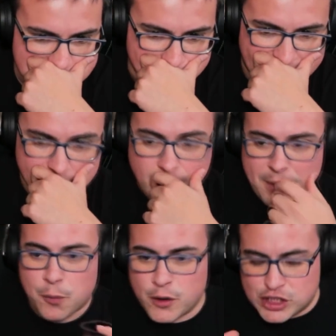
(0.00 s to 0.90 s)
Vale,
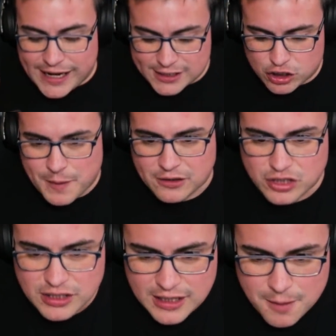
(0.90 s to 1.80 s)
pero puedo usar las dos
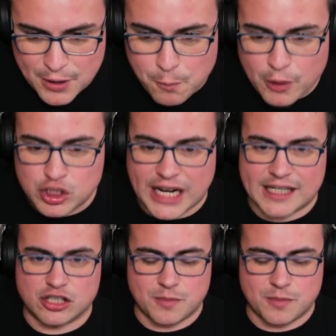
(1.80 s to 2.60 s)
manos. Pero puedo usar las dos